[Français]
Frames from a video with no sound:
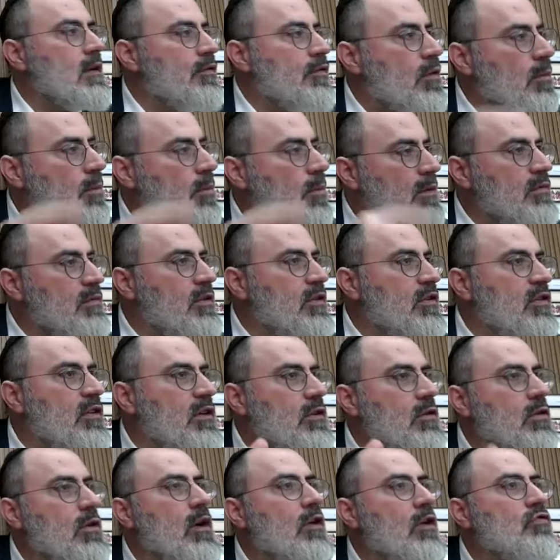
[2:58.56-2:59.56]
C'est la forme
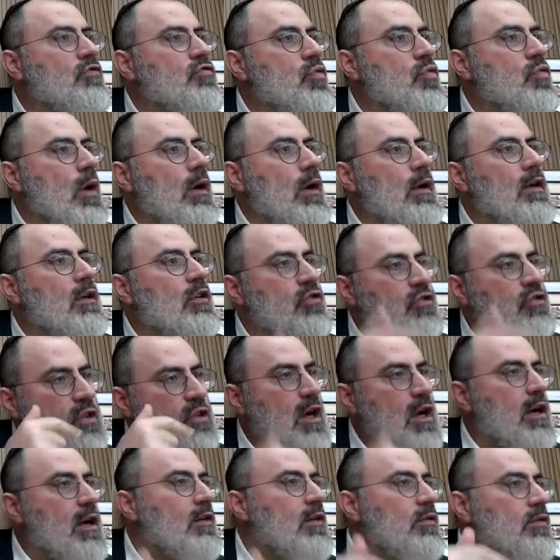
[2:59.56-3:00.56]
réfléchie de la chouwa,
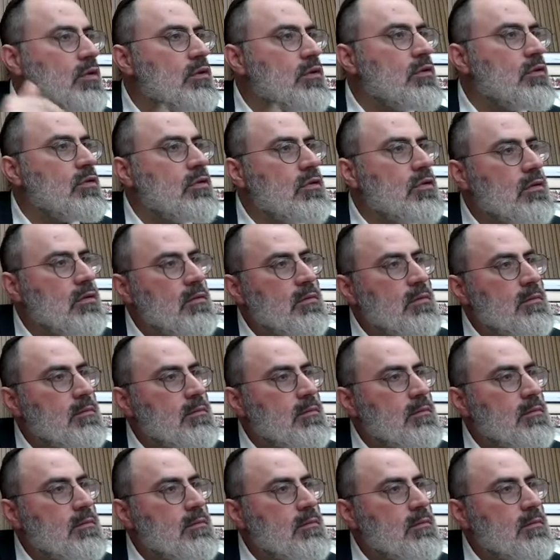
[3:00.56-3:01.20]
l'ishtachavot.